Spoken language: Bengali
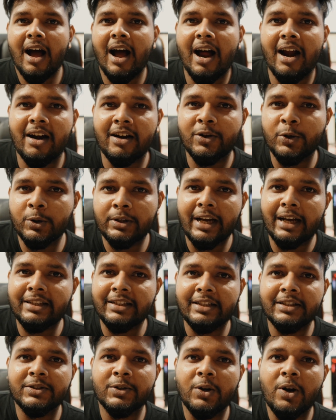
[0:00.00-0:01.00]
আর টুকটাক
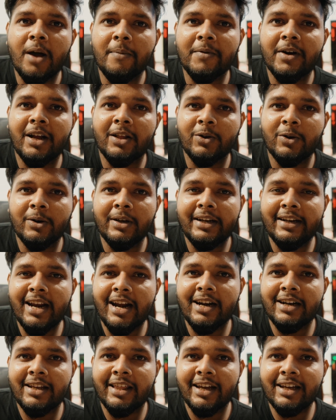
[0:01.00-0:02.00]
জিনিসগুলো আপনারা তো
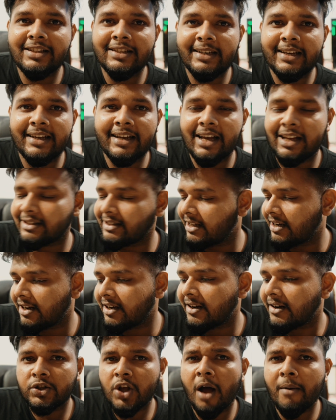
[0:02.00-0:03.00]
ইন্টারনেট থেকে জেনেই গেছেন
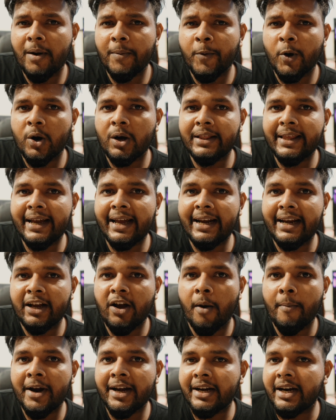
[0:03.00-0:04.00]
সো আমার পক্ষ থেকে
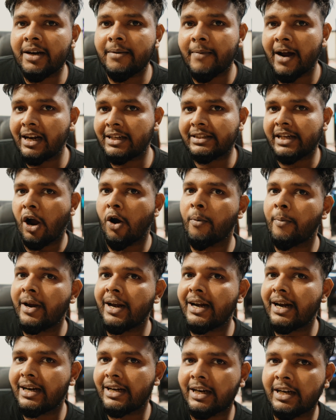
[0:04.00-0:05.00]
রিকমেন্ডেড বাট
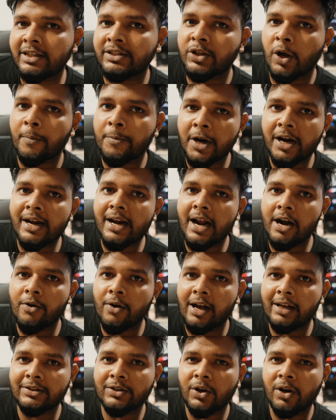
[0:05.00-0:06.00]
শাওমির এটার সফটওয়্যার নিয়ে আরো
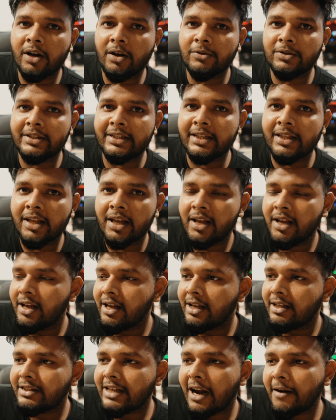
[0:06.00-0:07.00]
কাজ করা উচিত
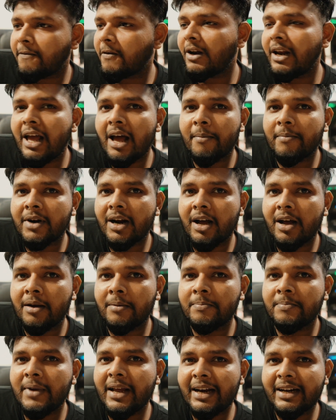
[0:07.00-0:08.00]
যার ফলে আমরা
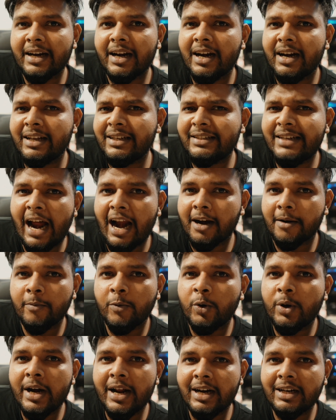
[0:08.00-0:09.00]
এটার এই ডার্ক
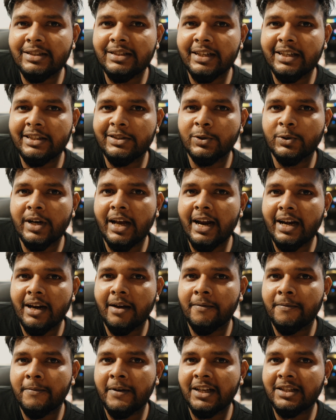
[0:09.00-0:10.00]
মোডের যে ইস্যুটা এটা
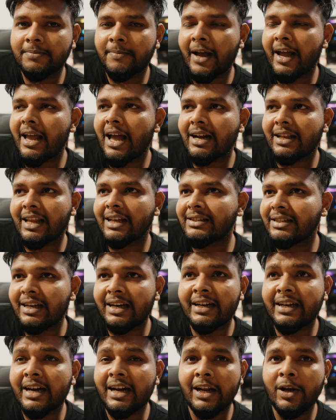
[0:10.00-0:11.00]
ফিক্স পাই আর তাছাড়া
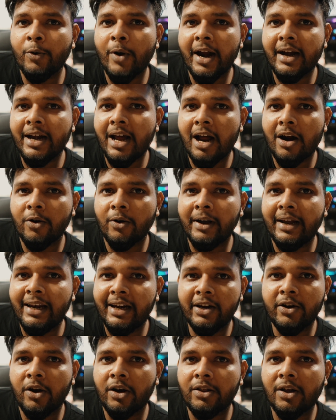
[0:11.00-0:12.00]
এটা ইউআইটা আরো
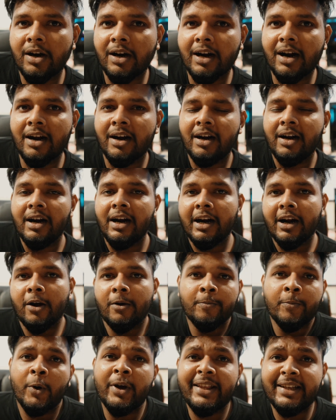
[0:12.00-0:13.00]
ক্লিন হওয়া দরকার
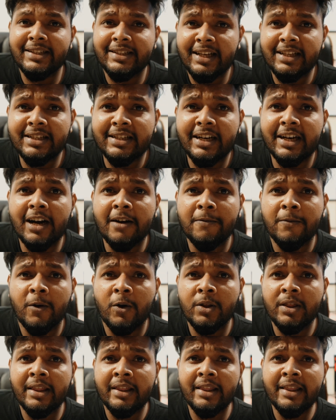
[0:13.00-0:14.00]
কারণ পঁয়ত্রিশ হাজার টাকার
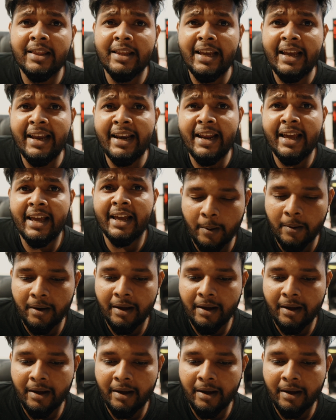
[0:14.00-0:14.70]
ফোন কিনে